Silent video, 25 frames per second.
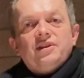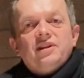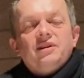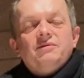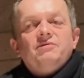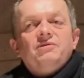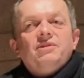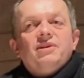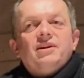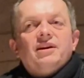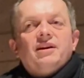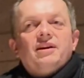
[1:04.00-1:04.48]

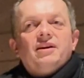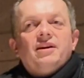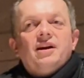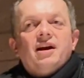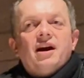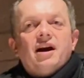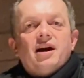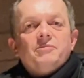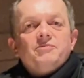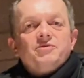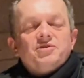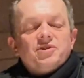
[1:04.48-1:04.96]
dem
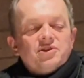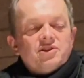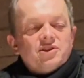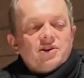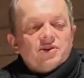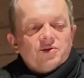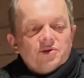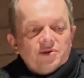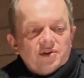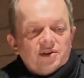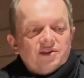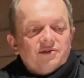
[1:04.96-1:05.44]
wir am
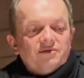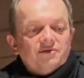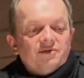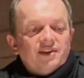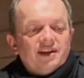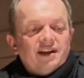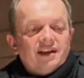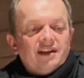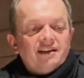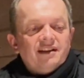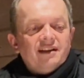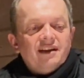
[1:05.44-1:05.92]
Sonntag hören
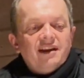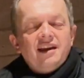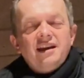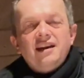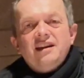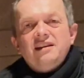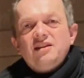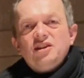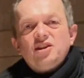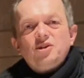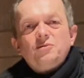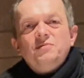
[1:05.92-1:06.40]
werden,
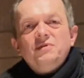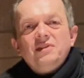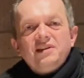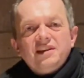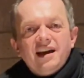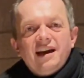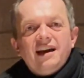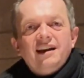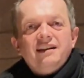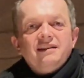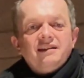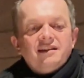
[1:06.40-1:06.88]
der spielt
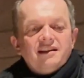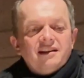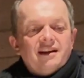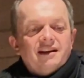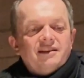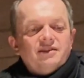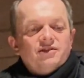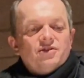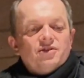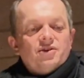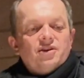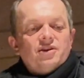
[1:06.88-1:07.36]
keine
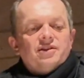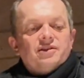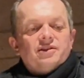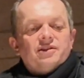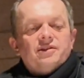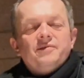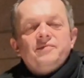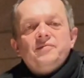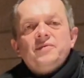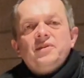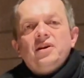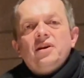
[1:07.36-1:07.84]
kleine
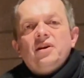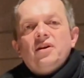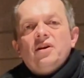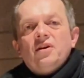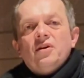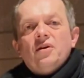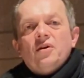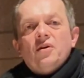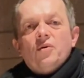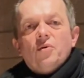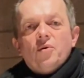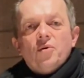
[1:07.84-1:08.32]
Rolle.
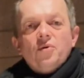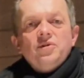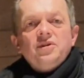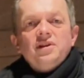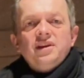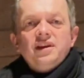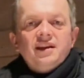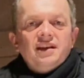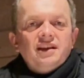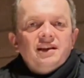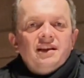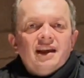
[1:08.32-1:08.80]
Ohne
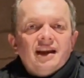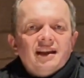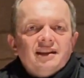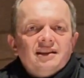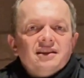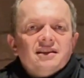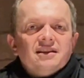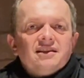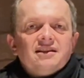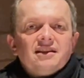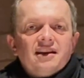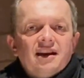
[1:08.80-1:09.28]
ihn
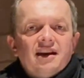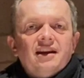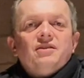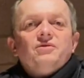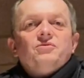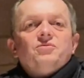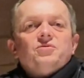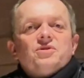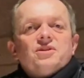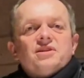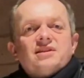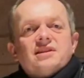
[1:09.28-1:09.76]
hätte es kein
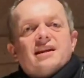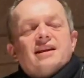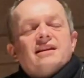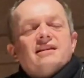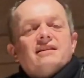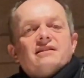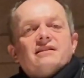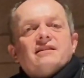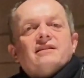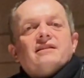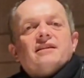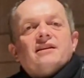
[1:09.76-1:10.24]
gutes
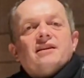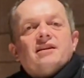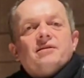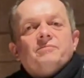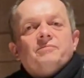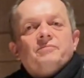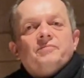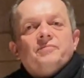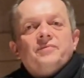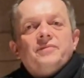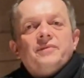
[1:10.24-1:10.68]
Ende gegeben.